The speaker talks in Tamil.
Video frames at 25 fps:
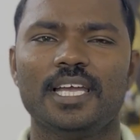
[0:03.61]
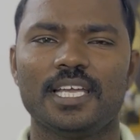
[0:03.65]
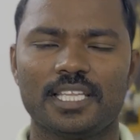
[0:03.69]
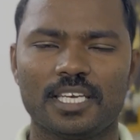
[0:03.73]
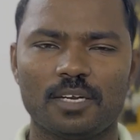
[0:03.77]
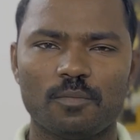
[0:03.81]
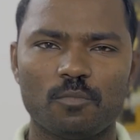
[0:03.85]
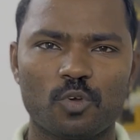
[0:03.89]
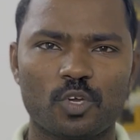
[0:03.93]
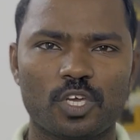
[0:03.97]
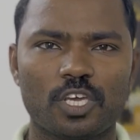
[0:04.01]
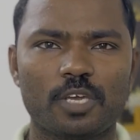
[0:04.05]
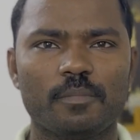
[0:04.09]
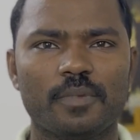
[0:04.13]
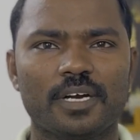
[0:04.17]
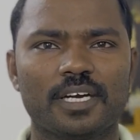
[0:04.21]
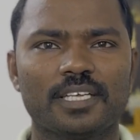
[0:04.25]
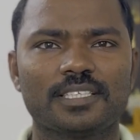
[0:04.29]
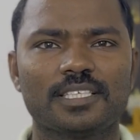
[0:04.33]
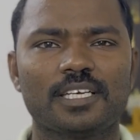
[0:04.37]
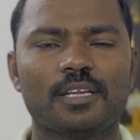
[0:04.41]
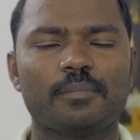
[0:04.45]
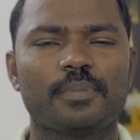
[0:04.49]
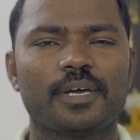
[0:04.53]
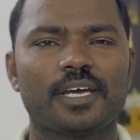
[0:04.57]
இதில் முக்கியமான
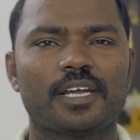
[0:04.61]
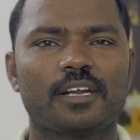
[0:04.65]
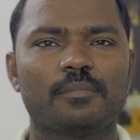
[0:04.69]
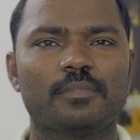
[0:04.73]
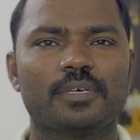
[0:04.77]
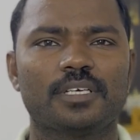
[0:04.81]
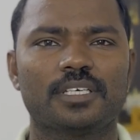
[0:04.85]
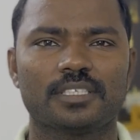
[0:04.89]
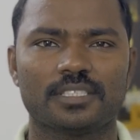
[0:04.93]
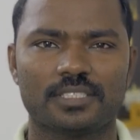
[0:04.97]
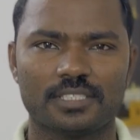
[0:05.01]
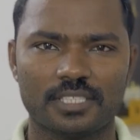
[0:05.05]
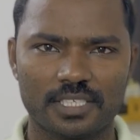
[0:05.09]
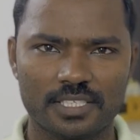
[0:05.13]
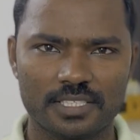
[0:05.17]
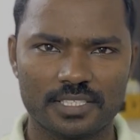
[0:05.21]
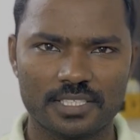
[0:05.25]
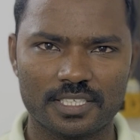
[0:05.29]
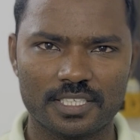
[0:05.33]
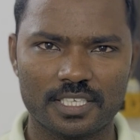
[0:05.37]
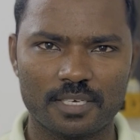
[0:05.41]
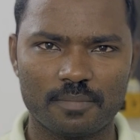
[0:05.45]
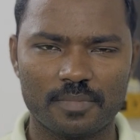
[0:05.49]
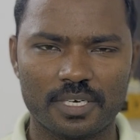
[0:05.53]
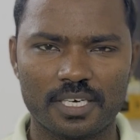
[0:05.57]
சில பேராமீட்டர்ஸ்
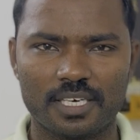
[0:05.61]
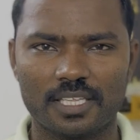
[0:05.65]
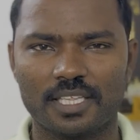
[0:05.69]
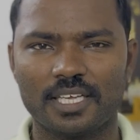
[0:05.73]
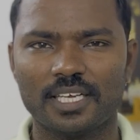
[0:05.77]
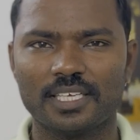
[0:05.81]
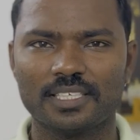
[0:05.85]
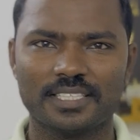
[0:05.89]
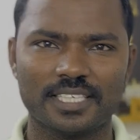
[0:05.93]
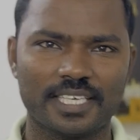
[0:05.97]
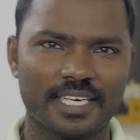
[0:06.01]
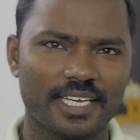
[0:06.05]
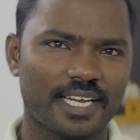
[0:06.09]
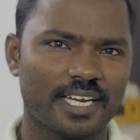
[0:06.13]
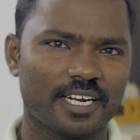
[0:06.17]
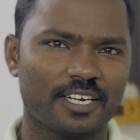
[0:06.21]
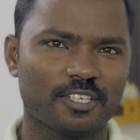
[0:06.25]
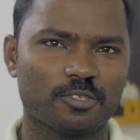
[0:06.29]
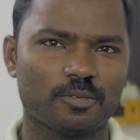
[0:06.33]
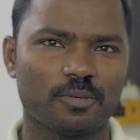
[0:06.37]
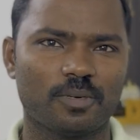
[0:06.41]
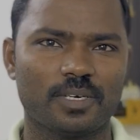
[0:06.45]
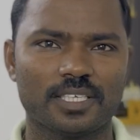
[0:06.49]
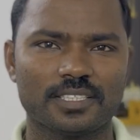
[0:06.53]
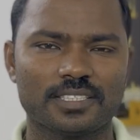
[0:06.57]
தெரிஞ்சிருந்தால் மட்டும்தான்
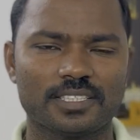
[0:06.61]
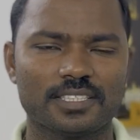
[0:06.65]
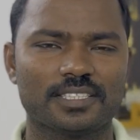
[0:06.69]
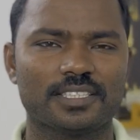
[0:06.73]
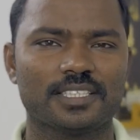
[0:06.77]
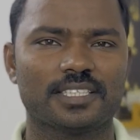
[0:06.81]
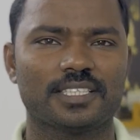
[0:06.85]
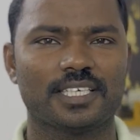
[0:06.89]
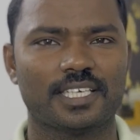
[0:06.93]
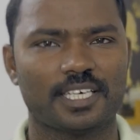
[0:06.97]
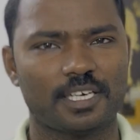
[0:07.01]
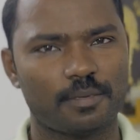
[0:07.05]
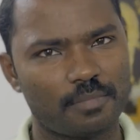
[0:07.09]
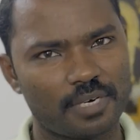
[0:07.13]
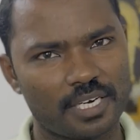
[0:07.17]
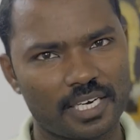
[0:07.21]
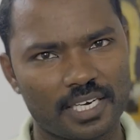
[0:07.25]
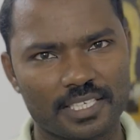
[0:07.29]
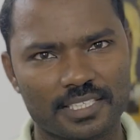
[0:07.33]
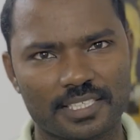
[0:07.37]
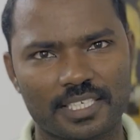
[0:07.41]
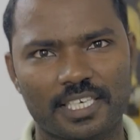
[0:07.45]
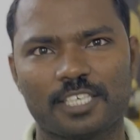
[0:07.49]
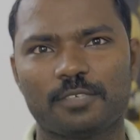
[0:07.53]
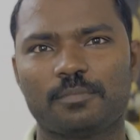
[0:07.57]
சரியான சோலார் சிஸ்டத்தை
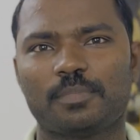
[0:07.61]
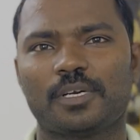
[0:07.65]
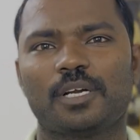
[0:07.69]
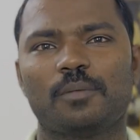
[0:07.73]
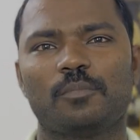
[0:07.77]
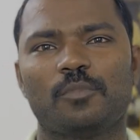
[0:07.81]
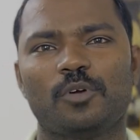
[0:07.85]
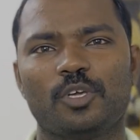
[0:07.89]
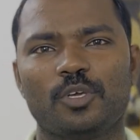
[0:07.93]
நம்மளால் செலக்ட் பண்ண